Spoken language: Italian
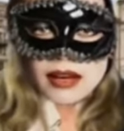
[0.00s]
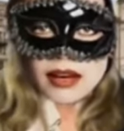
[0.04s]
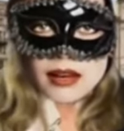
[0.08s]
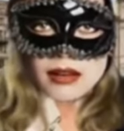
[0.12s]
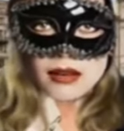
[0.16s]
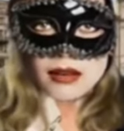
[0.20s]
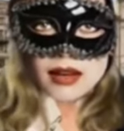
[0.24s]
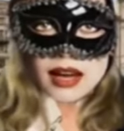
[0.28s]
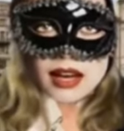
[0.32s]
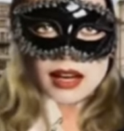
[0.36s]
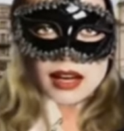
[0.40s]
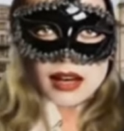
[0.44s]

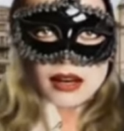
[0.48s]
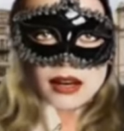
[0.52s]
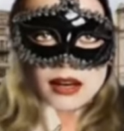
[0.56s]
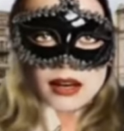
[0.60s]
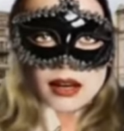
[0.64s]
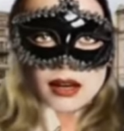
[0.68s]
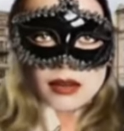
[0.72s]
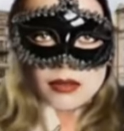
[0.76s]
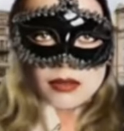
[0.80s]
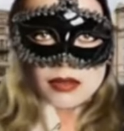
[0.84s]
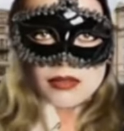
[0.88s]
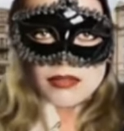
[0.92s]

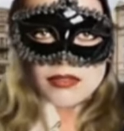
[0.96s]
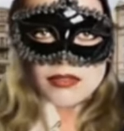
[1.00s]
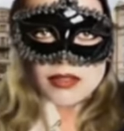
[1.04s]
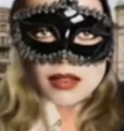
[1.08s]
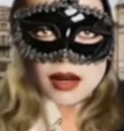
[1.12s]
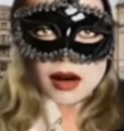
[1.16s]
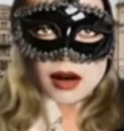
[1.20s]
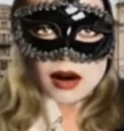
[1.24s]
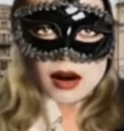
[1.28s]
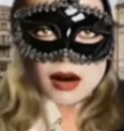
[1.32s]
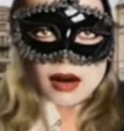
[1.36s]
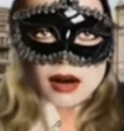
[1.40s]
scomparsa è
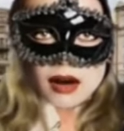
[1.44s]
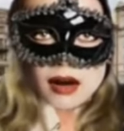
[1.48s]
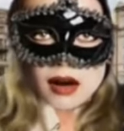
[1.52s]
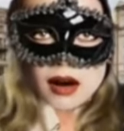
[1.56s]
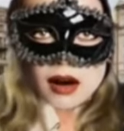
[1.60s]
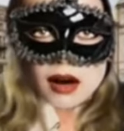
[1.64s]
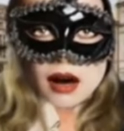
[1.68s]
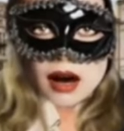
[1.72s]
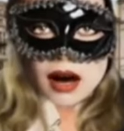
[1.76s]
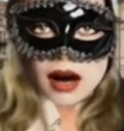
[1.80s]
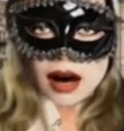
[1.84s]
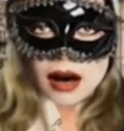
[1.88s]
Liliana
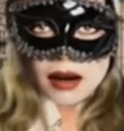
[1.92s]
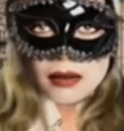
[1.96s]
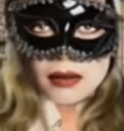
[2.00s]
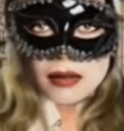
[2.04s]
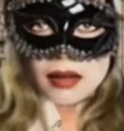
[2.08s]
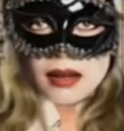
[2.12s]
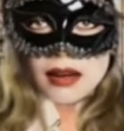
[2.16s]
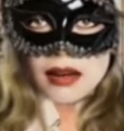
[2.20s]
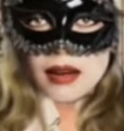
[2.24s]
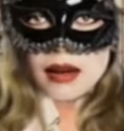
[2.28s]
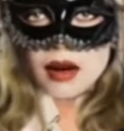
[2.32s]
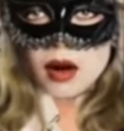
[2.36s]
Resinovic.
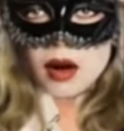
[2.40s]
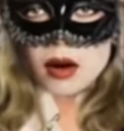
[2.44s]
